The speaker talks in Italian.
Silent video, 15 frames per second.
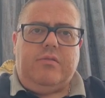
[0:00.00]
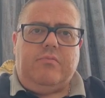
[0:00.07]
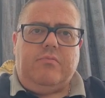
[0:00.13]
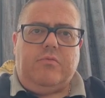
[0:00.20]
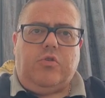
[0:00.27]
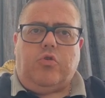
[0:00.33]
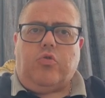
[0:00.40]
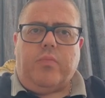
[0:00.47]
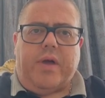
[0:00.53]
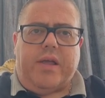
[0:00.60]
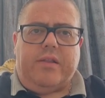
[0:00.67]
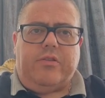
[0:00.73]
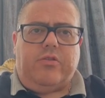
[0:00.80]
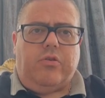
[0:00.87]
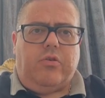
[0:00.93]
mm,
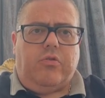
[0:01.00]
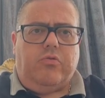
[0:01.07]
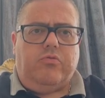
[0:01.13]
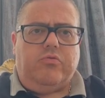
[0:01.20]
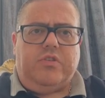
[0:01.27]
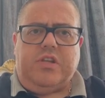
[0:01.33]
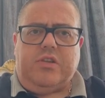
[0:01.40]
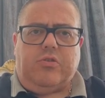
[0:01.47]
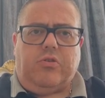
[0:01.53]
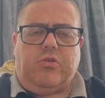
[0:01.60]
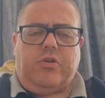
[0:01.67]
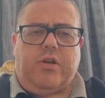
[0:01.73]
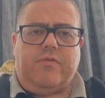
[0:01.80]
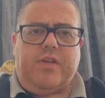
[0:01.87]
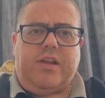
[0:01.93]
documento, un
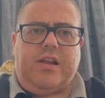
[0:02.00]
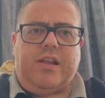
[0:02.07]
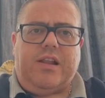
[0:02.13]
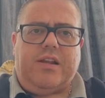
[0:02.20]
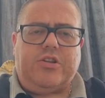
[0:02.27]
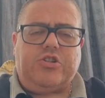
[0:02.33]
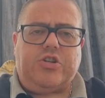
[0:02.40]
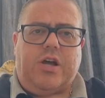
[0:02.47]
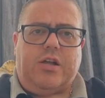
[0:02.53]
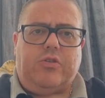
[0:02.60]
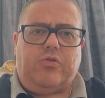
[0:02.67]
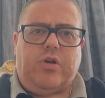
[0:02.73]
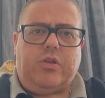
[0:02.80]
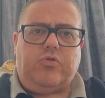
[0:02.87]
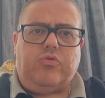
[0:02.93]
titolo che viene
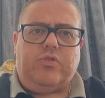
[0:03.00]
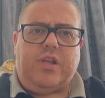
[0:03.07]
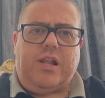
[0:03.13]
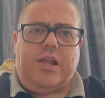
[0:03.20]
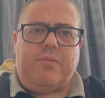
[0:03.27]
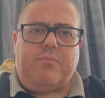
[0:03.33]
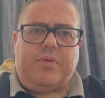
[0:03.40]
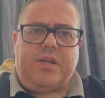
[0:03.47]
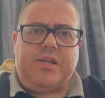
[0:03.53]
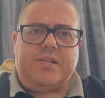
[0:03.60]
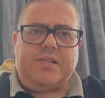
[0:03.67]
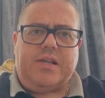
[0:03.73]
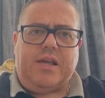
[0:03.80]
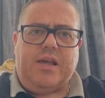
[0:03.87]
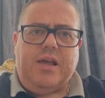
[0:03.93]
rilasciato a tutte le
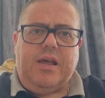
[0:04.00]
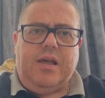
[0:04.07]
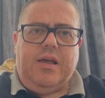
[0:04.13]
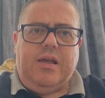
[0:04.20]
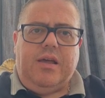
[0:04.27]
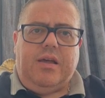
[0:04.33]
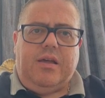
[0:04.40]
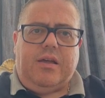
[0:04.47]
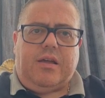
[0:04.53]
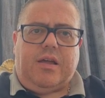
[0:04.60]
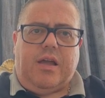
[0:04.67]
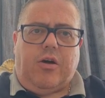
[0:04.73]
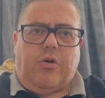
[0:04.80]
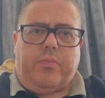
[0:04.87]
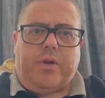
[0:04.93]
imprese eh,
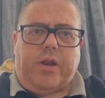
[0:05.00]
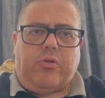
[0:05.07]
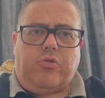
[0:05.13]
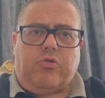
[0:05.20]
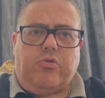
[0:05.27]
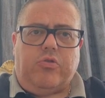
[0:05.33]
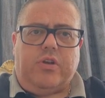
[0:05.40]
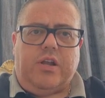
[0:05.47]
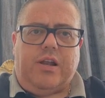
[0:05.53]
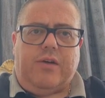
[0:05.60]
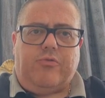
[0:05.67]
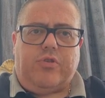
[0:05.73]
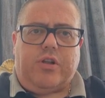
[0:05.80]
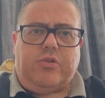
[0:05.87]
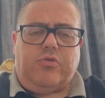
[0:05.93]
che operano con
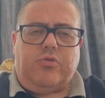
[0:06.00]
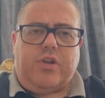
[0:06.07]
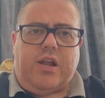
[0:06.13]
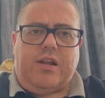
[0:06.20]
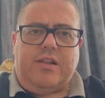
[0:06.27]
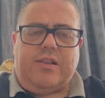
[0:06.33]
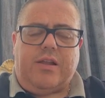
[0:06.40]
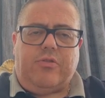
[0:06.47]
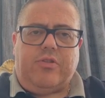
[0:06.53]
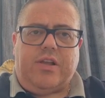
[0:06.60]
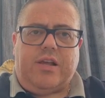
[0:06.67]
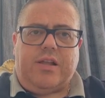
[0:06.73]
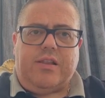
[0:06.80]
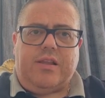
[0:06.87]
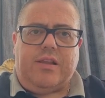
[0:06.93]
lavoratori all'interno
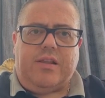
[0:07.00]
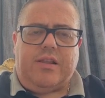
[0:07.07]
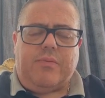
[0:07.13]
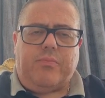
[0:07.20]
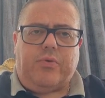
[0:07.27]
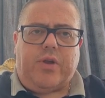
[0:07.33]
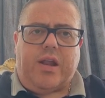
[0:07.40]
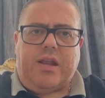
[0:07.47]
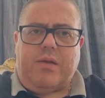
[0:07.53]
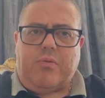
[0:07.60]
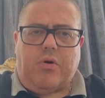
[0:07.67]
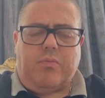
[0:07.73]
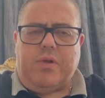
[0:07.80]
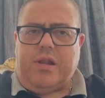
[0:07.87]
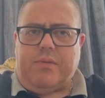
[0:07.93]
dei cantieri temporanei
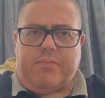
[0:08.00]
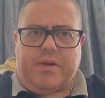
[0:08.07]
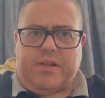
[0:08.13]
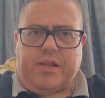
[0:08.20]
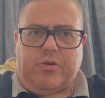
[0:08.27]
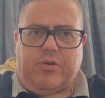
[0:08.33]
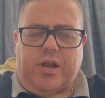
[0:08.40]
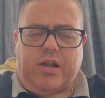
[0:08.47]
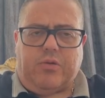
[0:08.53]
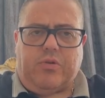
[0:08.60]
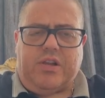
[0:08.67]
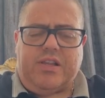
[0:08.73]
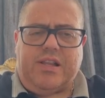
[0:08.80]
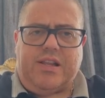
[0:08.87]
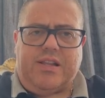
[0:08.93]
mobili, in particolare
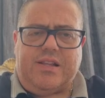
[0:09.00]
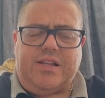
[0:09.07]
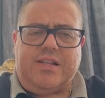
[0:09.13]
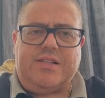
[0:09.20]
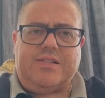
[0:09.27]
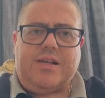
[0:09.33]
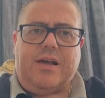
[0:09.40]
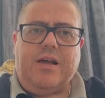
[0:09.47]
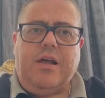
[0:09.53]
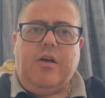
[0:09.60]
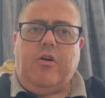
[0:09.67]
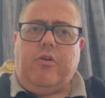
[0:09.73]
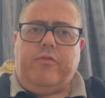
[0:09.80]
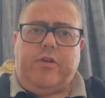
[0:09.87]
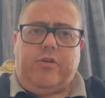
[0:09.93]
quelli dell'edilizia,
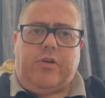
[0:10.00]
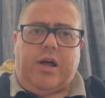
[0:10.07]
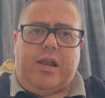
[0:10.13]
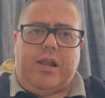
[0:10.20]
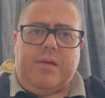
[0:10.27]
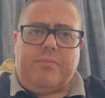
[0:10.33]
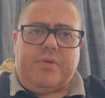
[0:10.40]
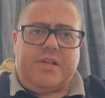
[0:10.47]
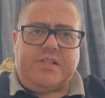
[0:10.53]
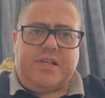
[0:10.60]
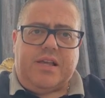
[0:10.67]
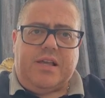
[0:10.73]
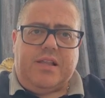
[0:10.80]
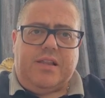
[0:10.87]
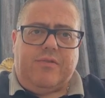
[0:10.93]
ovvero alle
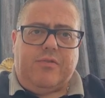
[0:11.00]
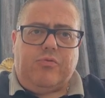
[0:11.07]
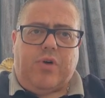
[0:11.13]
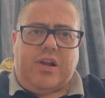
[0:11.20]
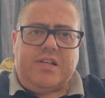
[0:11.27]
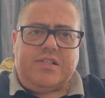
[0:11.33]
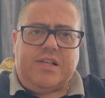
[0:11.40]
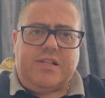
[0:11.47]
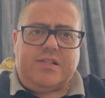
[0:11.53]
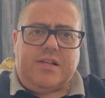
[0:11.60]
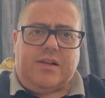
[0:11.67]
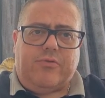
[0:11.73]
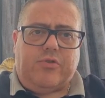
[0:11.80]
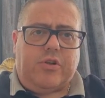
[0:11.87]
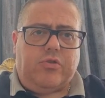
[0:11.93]
imprese individuali
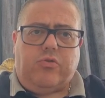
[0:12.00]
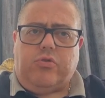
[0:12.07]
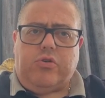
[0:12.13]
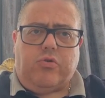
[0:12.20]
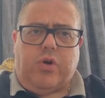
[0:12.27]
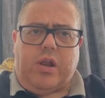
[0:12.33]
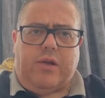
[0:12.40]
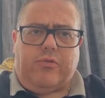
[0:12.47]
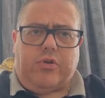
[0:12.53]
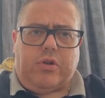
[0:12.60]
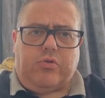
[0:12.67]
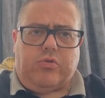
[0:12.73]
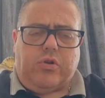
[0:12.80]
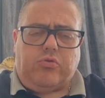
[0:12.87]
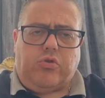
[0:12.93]
senza lavoratori o ai
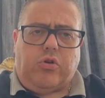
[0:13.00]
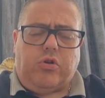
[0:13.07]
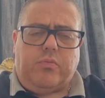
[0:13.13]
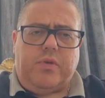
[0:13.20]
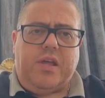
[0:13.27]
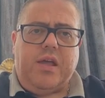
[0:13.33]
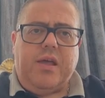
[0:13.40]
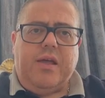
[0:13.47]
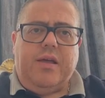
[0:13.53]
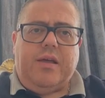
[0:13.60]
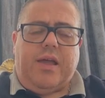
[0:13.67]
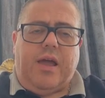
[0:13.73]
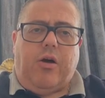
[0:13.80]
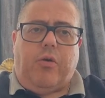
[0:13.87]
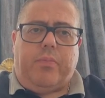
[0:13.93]
lavoratori autonomi
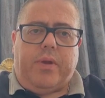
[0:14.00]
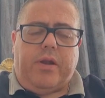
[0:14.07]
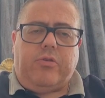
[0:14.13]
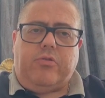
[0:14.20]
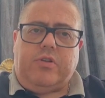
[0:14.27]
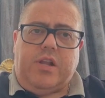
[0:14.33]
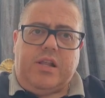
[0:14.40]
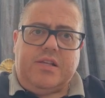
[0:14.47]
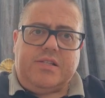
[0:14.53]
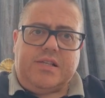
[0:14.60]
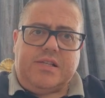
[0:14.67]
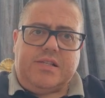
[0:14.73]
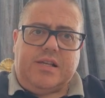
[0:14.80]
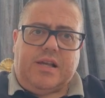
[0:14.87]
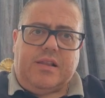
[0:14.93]
che operano negli
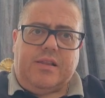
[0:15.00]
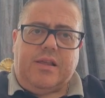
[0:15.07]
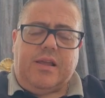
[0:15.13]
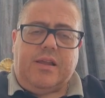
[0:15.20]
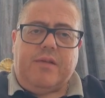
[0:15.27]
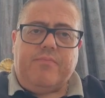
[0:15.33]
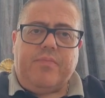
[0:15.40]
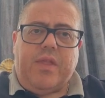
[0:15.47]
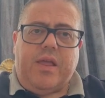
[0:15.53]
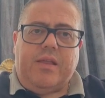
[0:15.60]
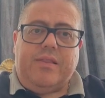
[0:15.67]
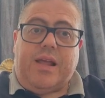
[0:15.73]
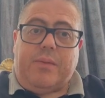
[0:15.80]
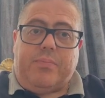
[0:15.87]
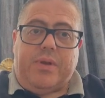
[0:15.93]
stessi cantieri.
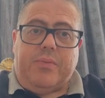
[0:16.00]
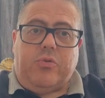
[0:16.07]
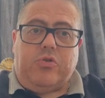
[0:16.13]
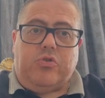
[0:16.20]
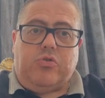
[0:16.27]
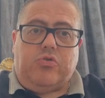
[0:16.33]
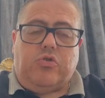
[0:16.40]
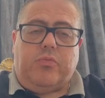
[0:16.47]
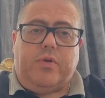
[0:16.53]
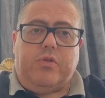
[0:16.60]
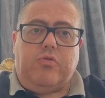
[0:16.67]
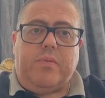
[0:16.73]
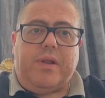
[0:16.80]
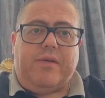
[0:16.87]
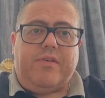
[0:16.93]
Dal 1 di
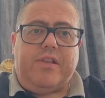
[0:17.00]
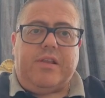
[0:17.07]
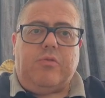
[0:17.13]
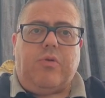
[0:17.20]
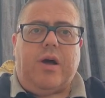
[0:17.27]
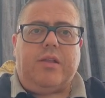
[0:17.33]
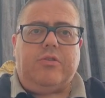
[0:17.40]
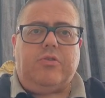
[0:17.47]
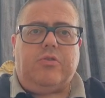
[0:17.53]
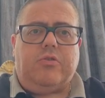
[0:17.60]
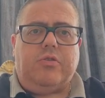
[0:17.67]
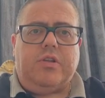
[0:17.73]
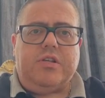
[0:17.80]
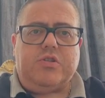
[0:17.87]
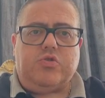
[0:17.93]
ottobre
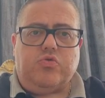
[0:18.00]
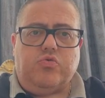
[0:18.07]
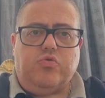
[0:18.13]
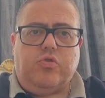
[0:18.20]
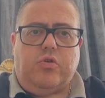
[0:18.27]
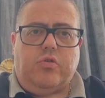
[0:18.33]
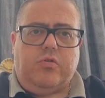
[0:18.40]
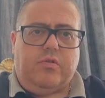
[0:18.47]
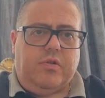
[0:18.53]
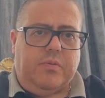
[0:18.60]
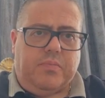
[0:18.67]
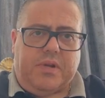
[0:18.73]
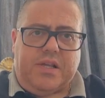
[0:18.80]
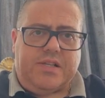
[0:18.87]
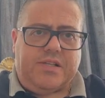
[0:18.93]
2024 nessuno,
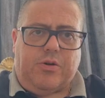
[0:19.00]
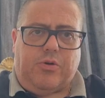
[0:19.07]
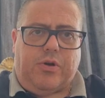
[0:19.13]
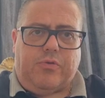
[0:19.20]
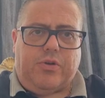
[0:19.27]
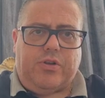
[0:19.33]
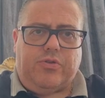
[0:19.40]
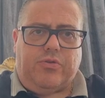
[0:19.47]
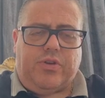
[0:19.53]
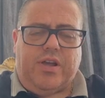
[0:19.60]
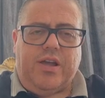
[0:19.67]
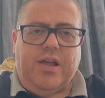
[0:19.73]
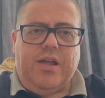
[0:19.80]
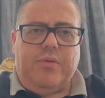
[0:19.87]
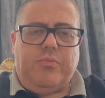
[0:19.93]
impresa o
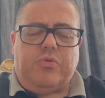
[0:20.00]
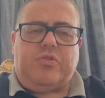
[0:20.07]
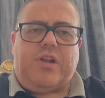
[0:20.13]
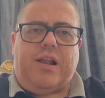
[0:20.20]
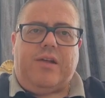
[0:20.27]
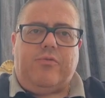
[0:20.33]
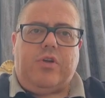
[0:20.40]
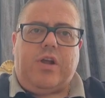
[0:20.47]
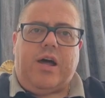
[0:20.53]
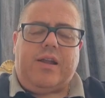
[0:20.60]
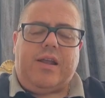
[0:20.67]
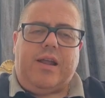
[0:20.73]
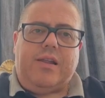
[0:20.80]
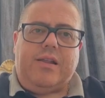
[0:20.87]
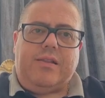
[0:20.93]
lavoratore, potrà
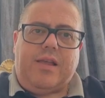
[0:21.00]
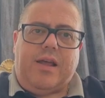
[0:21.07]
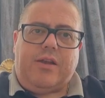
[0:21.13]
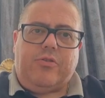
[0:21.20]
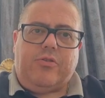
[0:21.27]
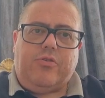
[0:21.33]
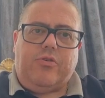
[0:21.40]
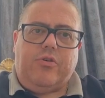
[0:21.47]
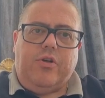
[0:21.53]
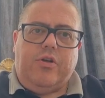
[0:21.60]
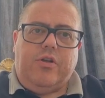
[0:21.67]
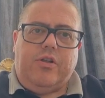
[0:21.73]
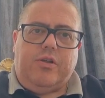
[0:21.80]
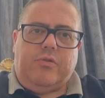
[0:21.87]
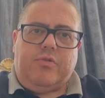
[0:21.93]
lavorare all'interno
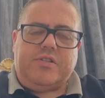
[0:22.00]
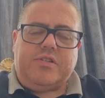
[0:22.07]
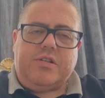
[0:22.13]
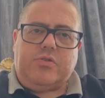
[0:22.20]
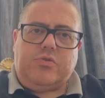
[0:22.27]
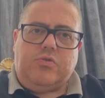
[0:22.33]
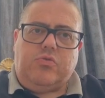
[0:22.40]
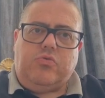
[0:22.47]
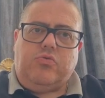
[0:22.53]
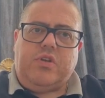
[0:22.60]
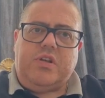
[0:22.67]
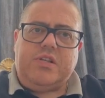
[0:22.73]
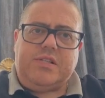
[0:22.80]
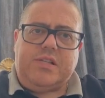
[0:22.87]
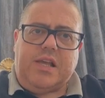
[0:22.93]
di queste
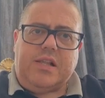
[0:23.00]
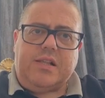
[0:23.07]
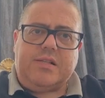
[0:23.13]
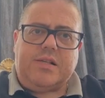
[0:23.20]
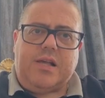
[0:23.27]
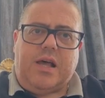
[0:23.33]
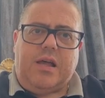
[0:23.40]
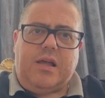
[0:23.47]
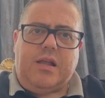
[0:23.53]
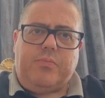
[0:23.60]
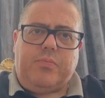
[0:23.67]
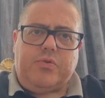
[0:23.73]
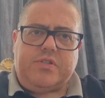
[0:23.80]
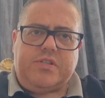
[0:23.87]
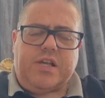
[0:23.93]
strutture senza il
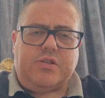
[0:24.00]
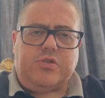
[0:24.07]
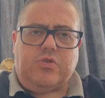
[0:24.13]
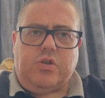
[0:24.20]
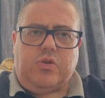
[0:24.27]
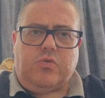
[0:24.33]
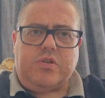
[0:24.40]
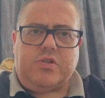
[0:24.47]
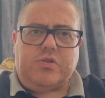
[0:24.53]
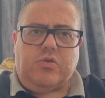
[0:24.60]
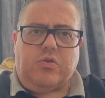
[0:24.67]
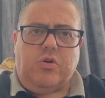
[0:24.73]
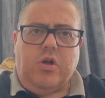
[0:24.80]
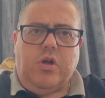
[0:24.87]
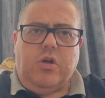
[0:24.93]
possesso di
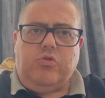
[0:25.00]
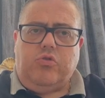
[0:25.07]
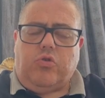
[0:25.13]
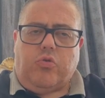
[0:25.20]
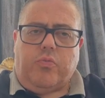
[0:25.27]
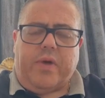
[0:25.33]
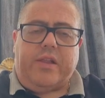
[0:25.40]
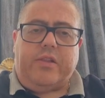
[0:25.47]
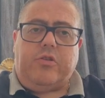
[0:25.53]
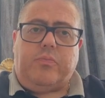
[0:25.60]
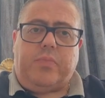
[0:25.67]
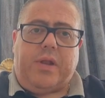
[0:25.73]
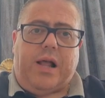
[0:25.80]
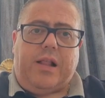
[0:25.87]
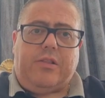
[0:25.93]
questo
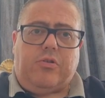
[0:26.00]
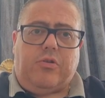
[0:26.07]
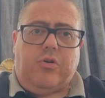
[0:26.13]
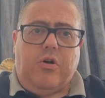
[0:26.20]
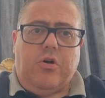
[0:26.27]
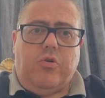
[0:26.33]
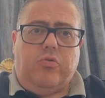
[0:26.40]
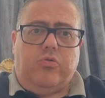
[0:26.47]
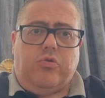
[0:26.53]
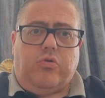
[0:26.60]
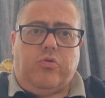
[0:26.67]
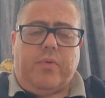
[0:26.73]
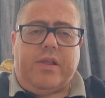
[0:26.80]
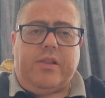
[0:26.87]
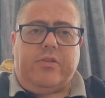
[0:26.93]
documento. Peraltro un
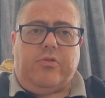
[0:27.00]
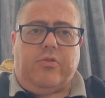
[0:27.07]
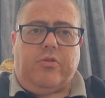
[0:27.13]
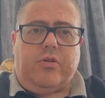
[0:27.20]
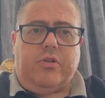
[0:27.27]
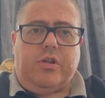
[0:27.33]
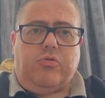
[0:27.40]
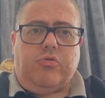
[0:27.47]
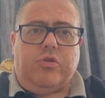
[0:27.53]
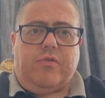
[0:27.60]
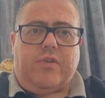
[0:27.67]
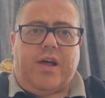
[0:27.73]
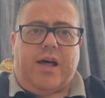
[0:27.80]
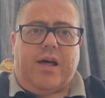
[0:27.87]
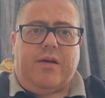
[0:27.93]
documento di cui
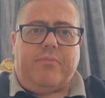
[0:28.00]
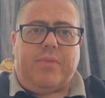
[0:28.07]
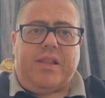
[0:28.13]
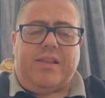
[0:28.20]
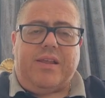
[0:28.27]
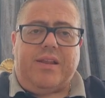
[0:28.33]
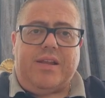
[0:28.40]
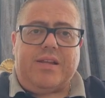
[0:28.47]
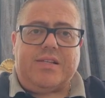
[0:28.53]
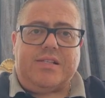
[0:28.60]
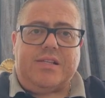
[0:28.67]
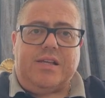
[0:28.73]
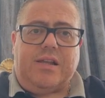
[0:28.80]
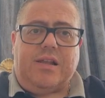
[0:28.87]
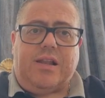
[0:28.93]
dovrà
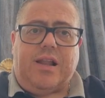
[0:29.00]
mantenersi